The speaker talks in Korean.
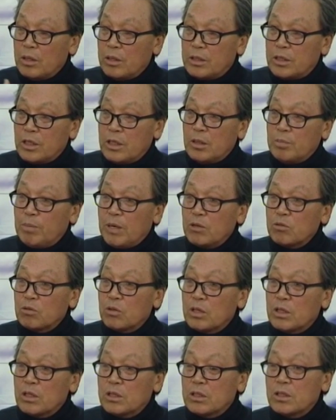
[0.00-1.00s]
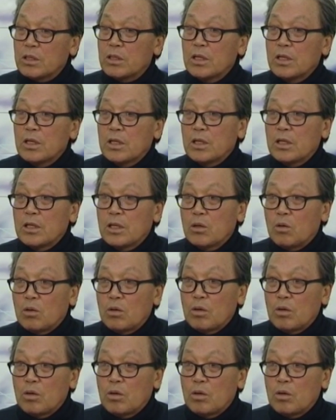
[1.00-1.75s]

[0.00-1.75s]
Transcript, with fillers: 제 방송에서 어,